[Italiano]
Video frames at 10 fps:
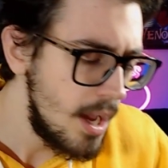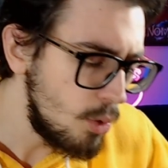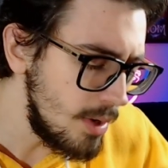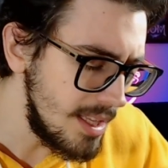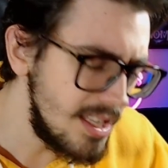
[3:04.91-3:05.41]

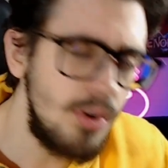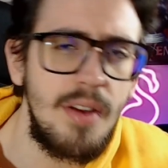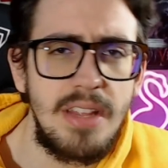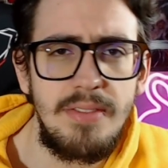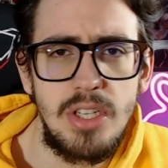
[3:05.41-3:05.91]
Quindi se non
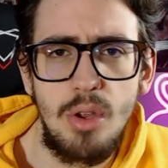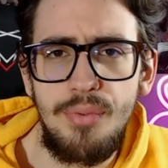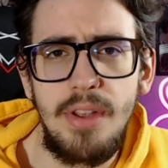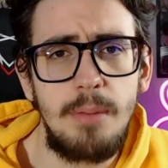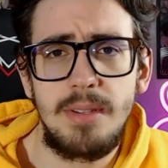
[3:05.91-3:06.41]
avete visto il
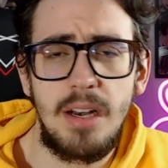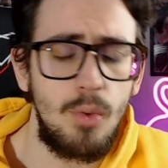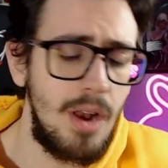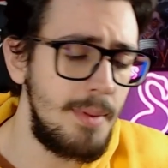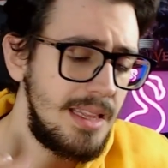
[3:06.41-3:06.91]
film,
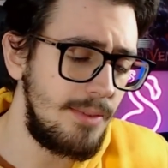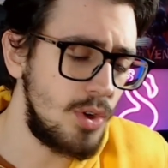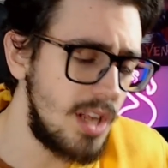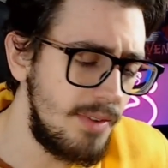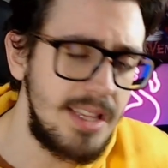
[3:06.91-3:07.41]
tranquillamente ve lo
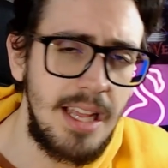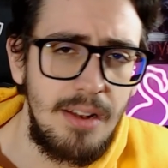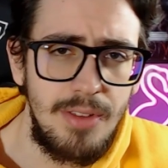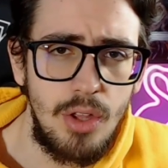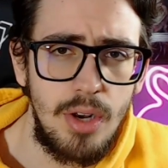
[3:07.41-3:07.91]
salvate il
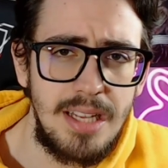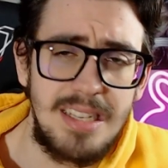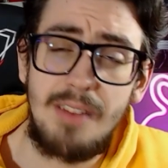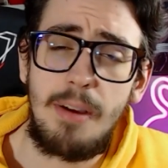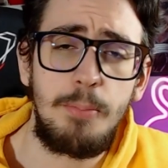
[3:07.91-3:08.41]
video, nei,
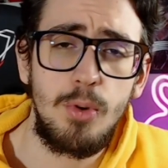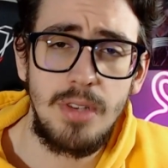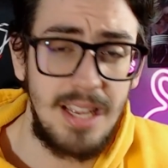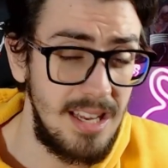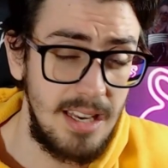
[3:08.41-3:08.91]
salva più,
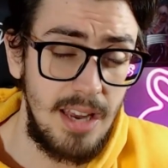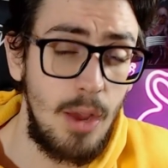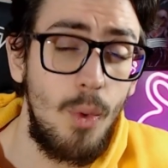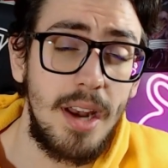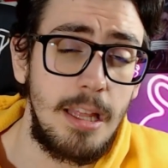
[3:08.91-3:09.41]
nei, nei
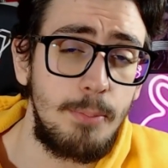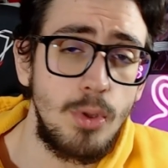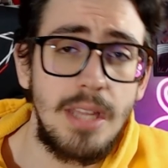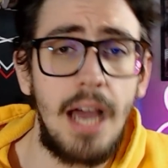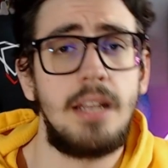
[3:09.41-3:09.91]
guarda più
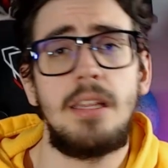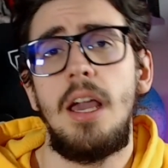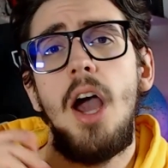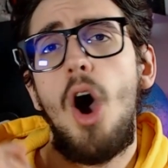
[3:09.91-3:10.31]
tardi,